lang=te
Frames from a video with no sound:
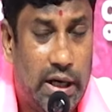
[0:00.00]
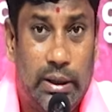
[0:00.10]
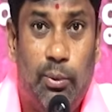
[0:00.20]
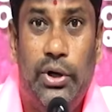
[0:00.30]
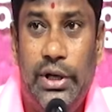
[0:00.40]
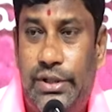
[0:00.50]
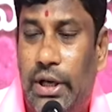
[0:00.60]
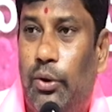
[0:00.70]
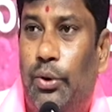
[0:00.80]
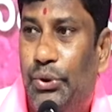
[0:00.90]
గతంలో నేను
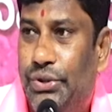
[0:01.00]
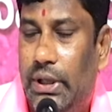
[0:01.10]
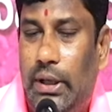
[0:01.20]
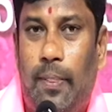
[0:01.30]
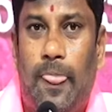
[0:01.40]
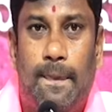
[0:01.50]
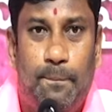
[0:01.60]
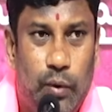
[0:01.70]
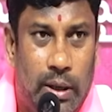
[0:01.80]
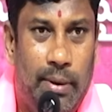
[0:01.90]
చెన్నూరు నుంచి
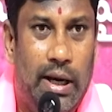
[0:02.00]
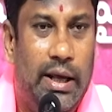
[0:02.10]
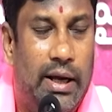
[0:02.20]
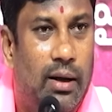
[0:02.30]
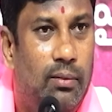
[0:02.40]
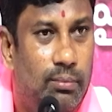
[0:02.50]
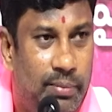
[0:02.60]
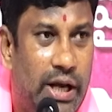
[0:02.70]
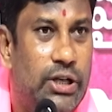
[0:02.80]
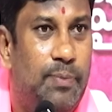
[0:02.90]
ఎమ్మెల్యేగా
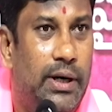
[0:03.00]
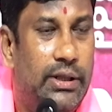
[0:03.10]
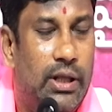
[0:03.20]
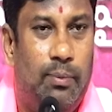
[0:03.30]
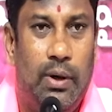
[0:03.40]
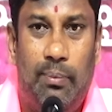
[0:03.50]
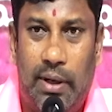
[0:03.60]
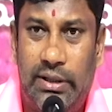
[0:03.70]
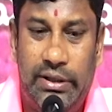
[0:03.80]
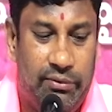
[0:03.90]
బీఆర్ఎస్ పార్టీ తరఫున
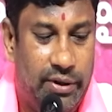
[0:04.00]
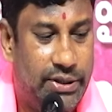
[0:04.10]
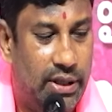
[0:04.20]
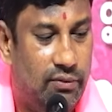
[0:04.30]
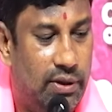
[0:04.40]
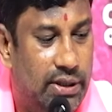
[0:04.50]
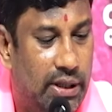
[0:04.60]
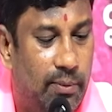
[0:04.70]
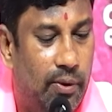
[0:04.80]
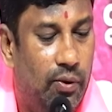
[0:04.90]
ప్రాతినిధ్యం వహించినటువంటి
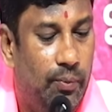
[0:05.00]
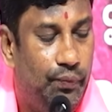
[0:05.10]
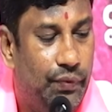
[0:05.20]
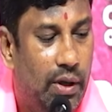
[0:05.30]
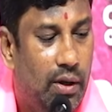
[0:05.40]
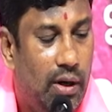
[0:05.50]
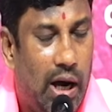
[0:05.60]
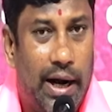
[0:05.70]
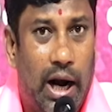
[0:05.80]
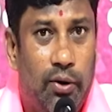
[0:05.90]
సందర్భంలో
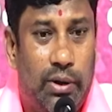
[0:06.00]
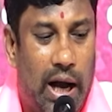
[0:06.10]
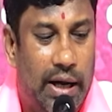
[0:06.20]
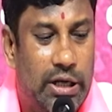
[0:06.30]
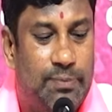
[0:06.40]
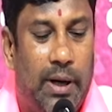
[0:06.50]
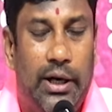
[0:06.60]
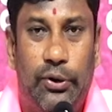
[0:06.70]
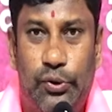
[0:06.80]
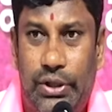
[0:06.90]
ఆనాడు కాంగ్రెస్
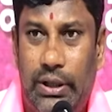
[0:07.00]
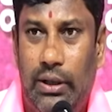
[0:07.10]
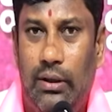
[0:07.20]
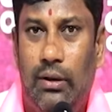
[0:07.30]
పార్టీ నుంచి